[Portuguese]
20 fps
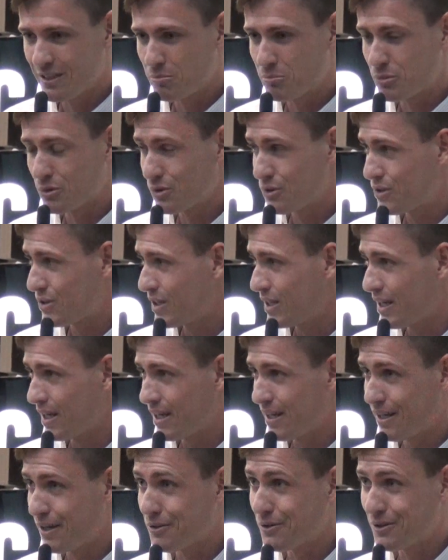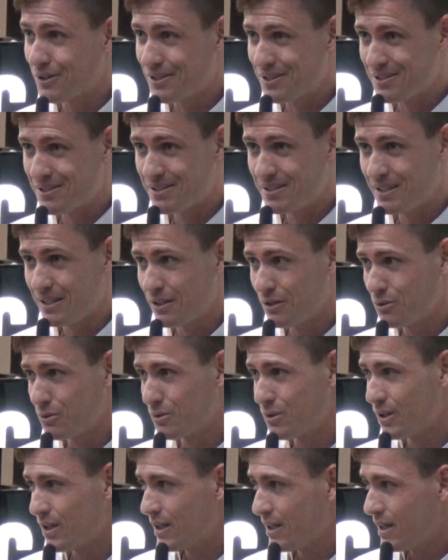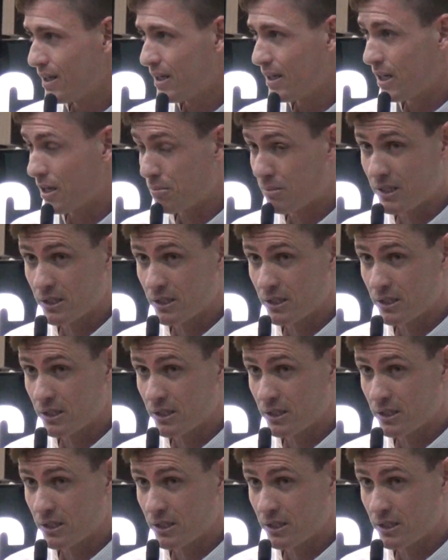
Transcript: agradeceu a homenagem realizada pelo